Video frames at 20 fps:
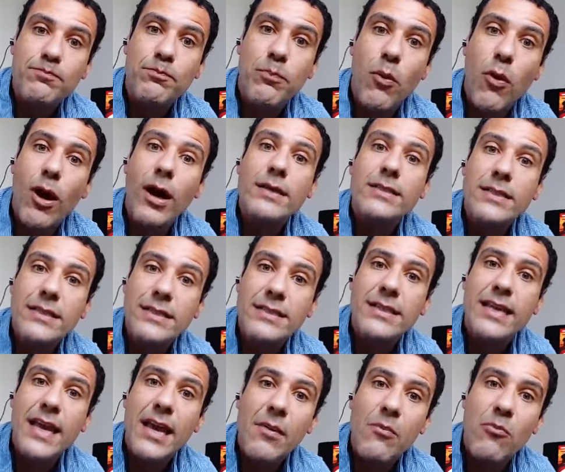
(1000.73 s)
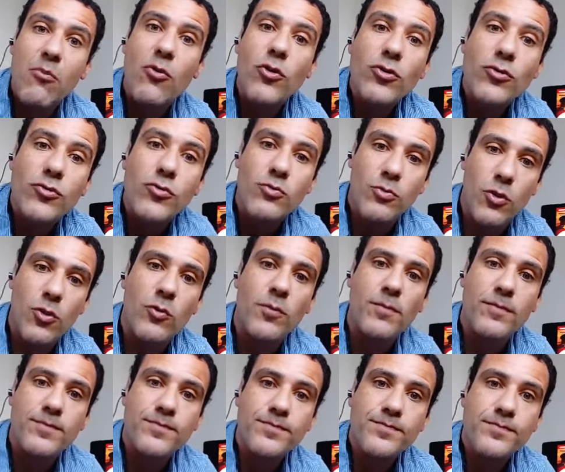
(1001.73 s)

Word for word: pode ser muito bom.